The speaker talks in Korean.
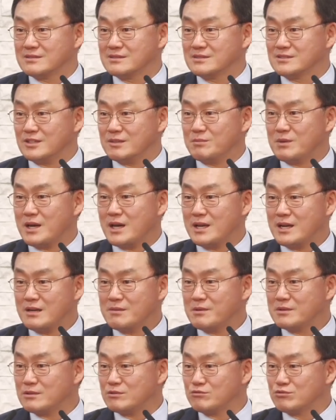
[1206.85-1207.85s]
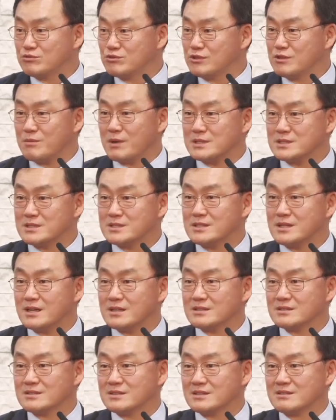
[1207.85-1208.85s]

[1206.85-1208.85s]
정말 하나님한테 두들겨 맞을 것 같거든.